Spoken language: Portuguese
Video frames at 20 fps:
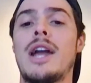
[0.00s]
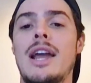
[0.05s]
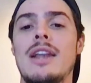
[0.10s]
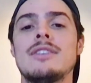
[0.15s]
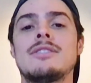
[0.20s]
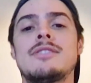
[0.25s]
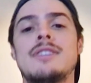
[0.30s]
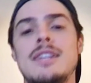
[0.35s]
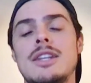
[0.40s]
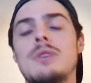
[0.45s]

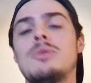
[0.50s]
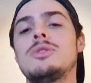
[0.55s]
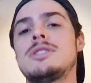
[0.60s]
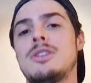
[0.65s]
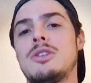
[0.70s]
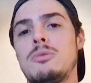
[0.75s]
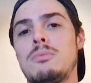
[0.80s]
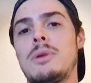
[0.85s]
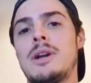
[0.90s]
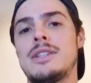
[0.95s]
aquelas que não
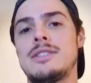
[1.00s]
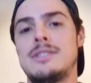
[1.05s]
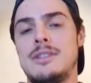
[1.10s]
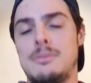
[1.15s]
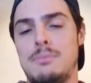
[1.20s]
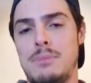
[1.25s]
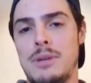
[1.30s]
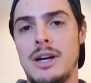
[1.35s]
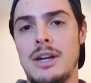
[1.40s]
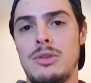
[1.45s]
estão
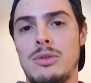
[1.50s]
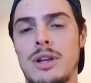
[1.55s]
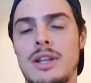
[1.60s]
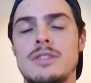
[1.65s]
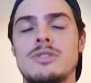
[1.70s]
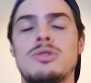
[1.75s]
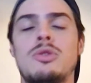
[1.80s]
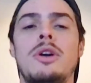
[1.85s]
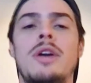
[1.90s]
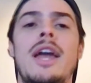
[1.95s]
participando,
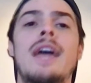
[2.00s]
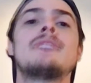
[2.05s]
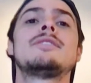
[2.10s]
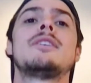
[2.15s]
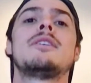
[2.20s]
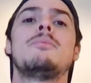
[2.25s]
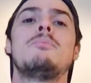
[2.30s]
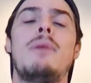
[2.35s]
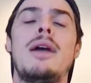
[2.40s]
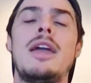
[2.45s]
elas
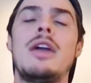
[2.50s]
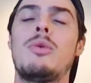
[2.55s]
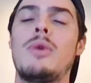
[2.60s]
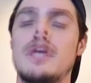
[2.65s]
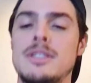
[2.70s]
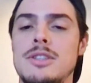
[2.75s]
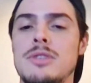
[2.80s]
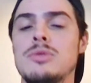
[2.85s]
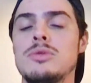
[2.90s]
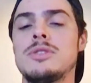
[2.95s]
conhecem bem
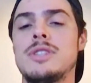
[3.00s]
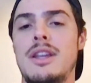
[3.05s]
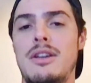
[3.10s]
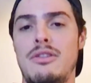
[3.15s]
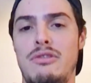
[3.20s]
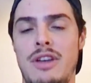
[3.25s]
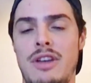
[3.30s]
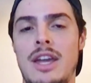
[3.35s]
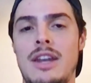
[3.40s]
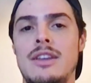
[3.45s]
quais são os
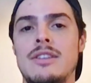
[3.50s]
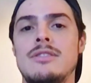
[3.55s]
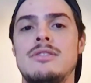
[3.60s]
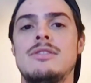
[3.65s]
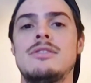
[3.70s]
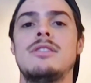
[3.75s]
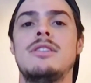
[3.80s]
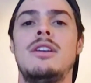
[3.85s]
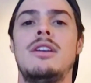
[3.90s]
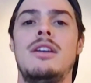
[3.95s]

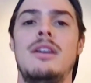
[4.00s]
deveres